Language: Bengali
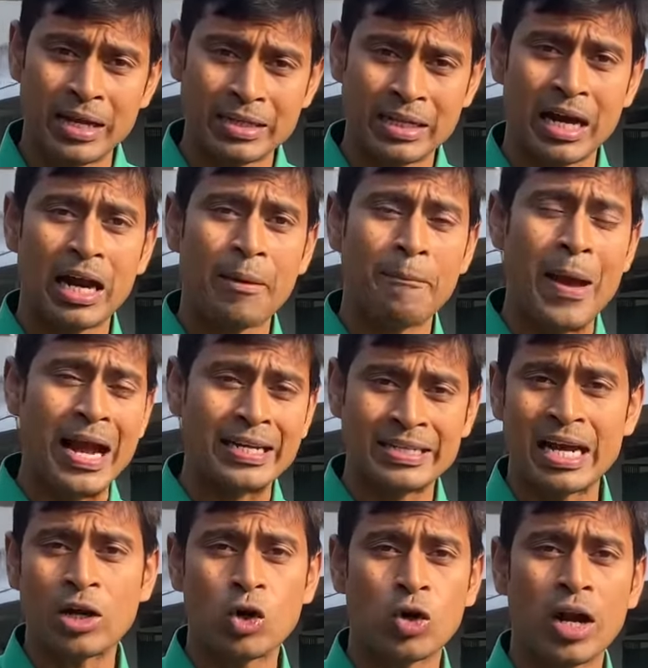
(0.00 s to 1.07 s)
তার
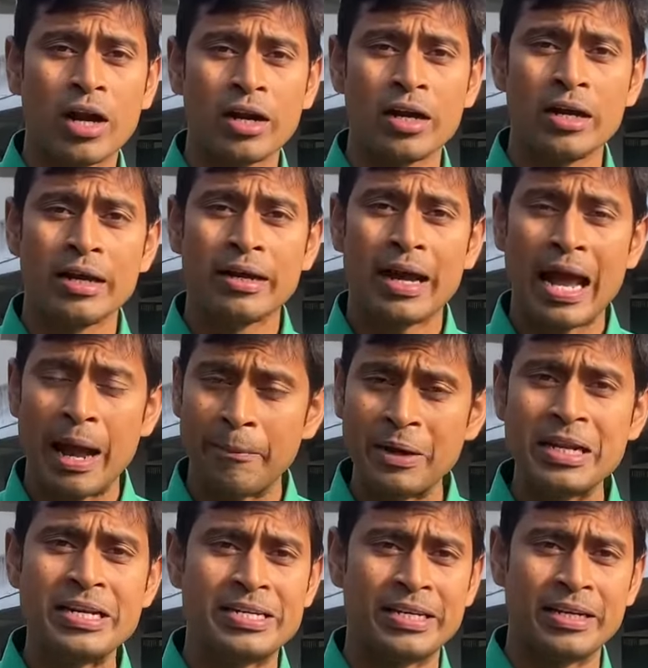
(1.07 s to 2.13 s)
ব্যাখ্যা করার
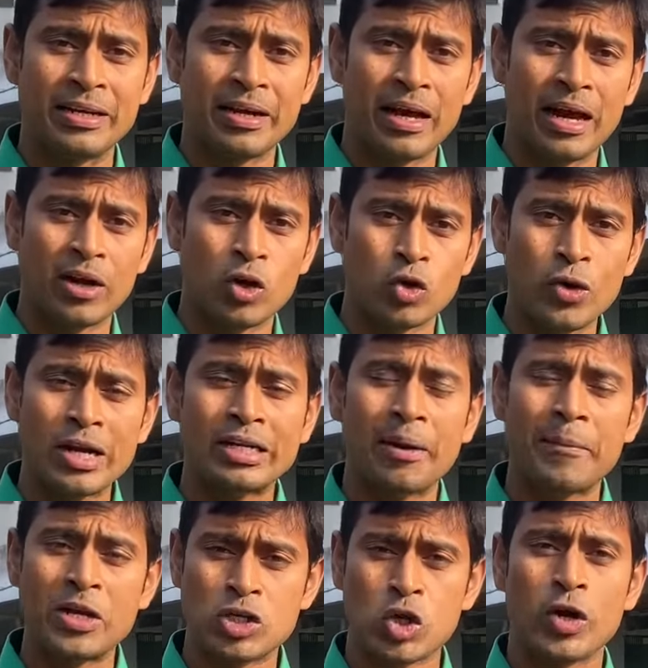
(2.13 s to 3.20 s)
অ্যাবিলিটি কোনো একটা
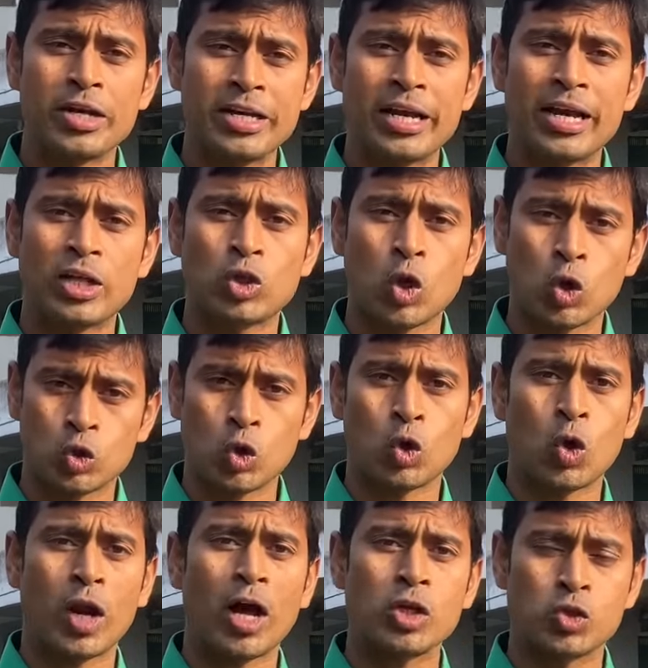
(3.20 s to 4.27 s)
বিষয় নিয়ে তর্ক
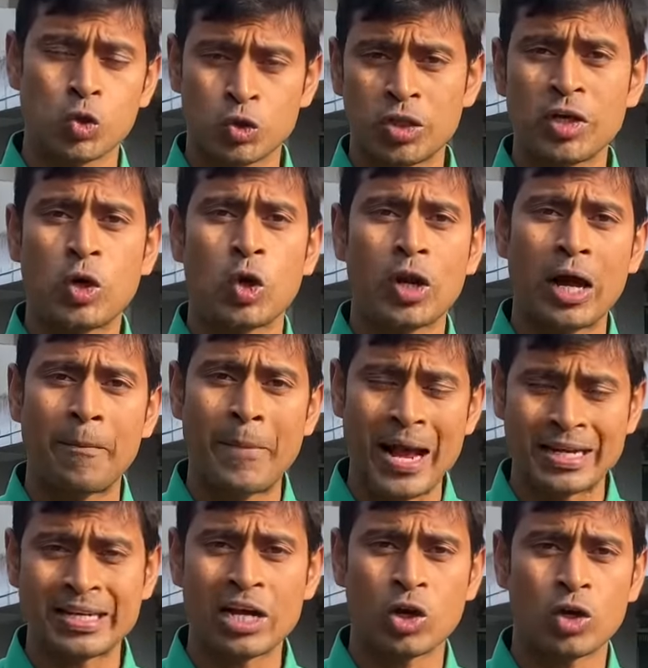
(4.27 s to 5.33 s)
করা যুক্তি করা
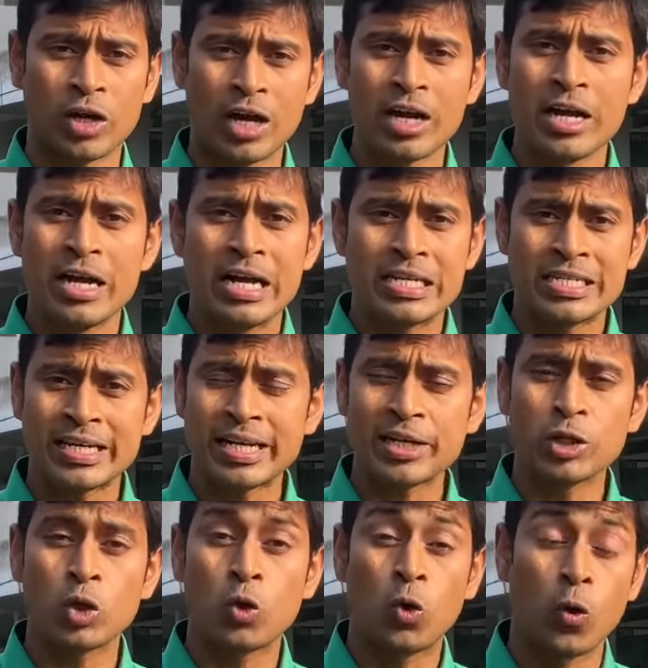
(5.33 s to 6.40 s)
ব্যাখ্যা করা সেটা
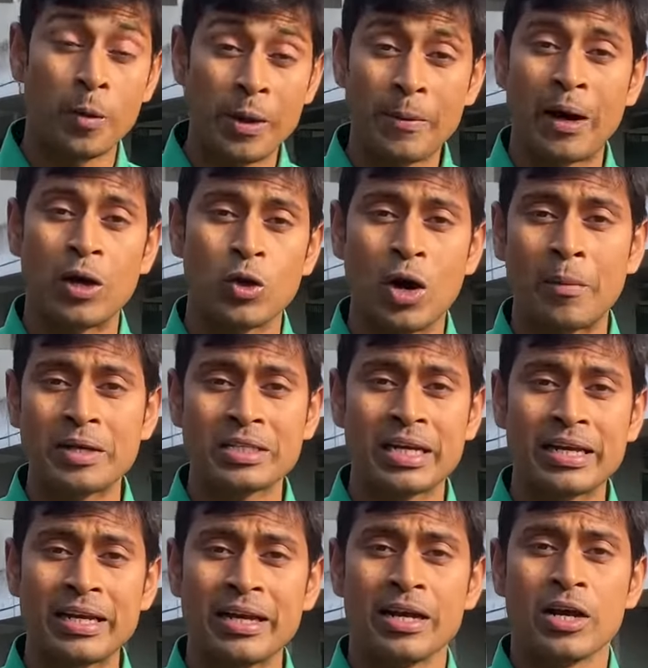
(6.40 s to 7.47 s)
কিন্তু খুবই ভালো আমরা
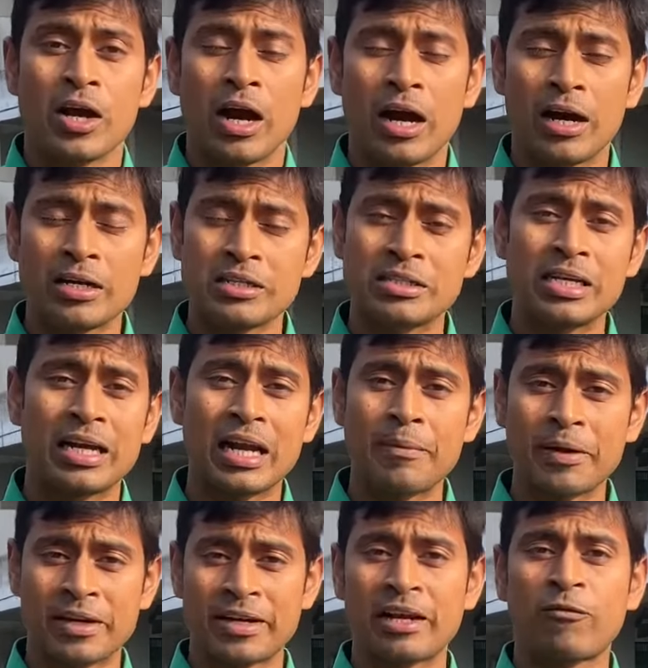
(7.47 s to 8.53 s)
জানি যারা
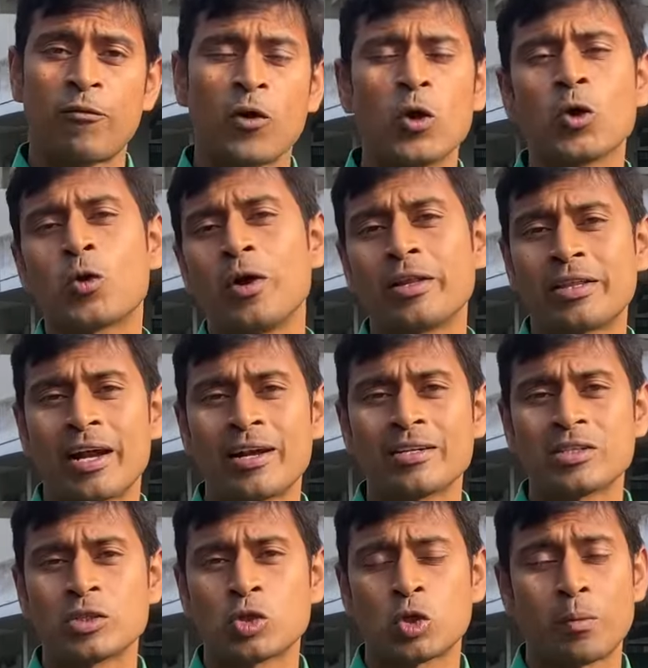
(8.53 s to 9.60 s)
আমরা ক্রিকেট ফলো করি তার
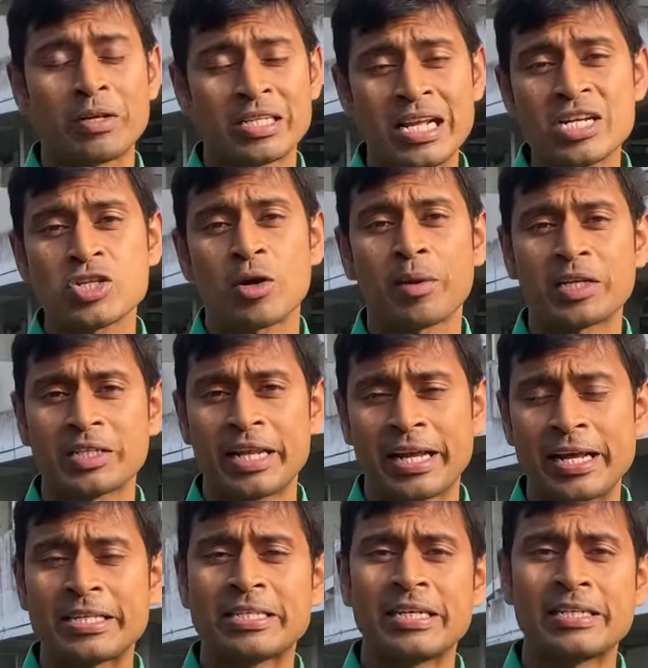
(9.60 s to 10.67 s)
যত বিশ্লেষণ আমরা
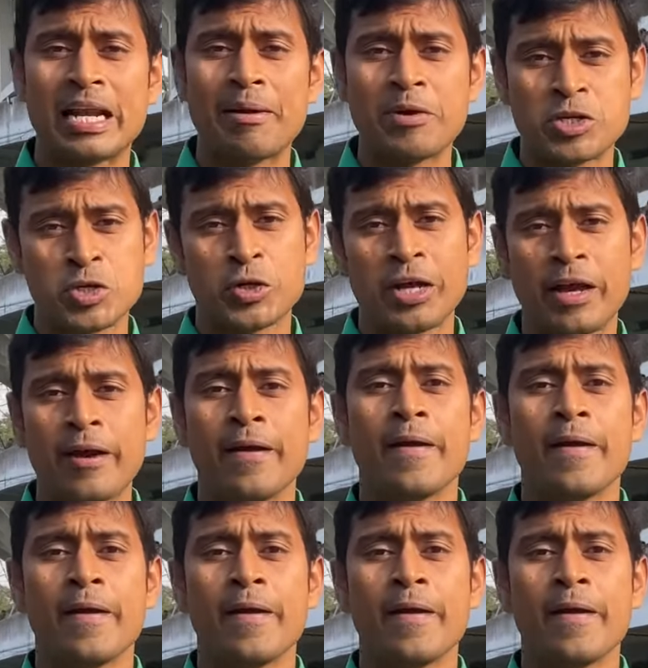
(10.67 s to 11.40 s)
দেখেছি টেলিভিশনে